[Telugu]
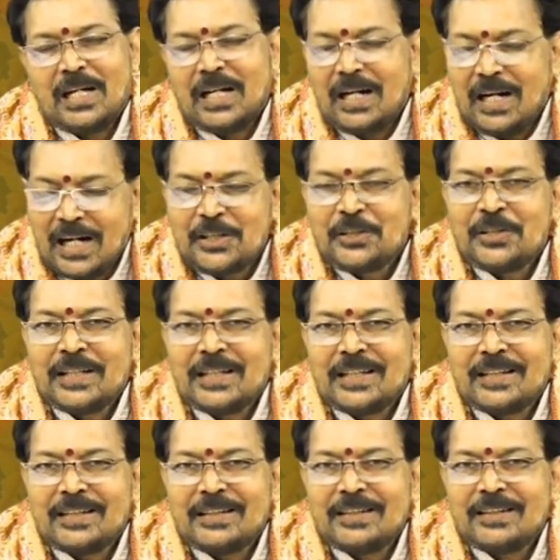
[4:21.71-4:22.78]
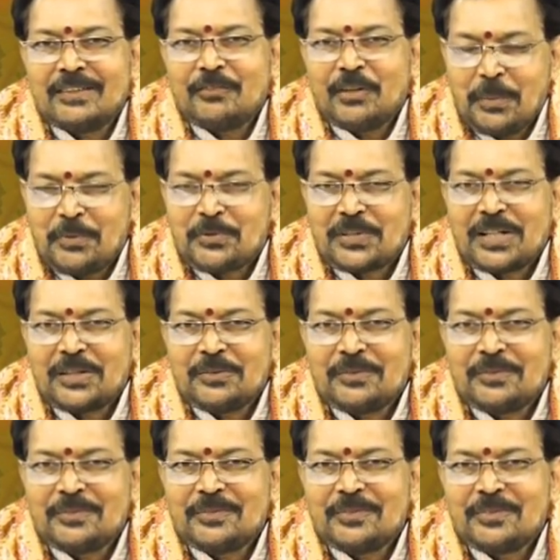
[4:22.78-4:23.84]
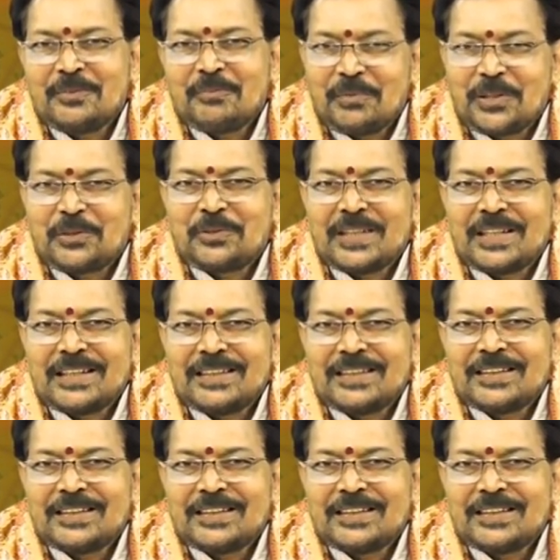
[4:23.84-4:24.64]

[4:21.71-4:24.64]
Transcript: ఆ ఆడియోని వినిపిస్తాను మీరు కూడా